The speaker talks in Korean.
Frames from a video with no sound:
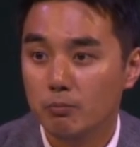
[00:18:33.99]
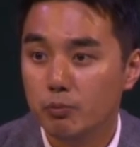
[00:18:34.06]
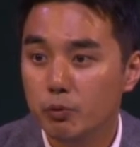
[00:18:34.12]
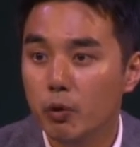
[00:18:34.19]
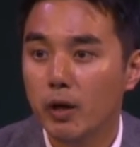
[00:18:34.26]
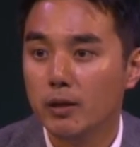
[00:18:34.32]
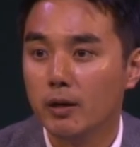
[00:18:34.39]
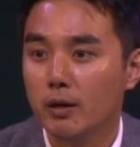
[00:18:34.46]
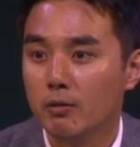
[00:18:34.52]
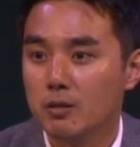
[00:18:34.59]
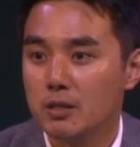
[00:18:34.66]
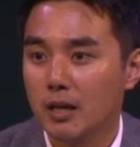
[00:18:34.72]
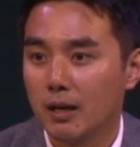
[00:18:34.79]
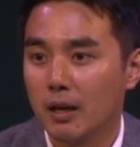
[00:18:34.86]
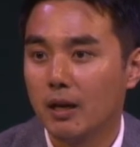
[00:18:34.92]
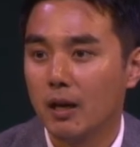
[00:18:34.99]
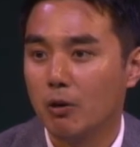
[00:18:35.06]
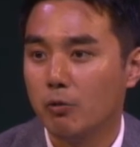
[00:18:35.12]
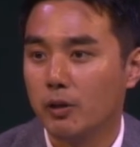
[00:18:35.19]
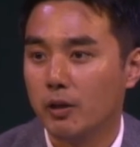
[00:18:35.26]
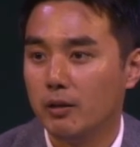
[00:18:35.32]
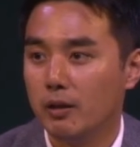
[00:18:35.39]
부유하다라고
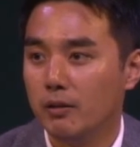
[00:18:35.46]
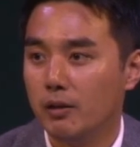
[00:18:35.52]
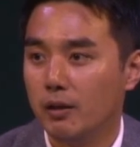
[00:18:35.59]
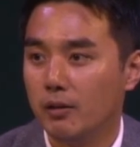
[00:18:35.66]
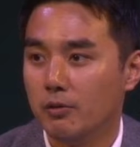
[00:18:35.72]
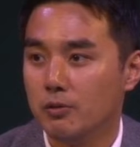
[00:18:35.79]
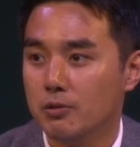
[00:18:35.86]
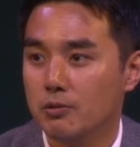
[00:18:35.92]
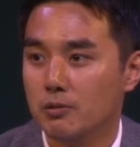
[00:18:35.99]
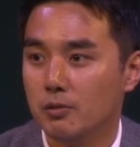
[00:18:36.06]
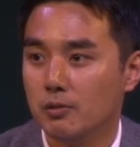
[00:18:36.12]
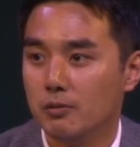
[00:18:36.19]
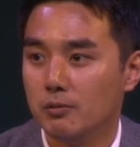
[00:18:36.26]
착각하고 있게 된다는 것이죠.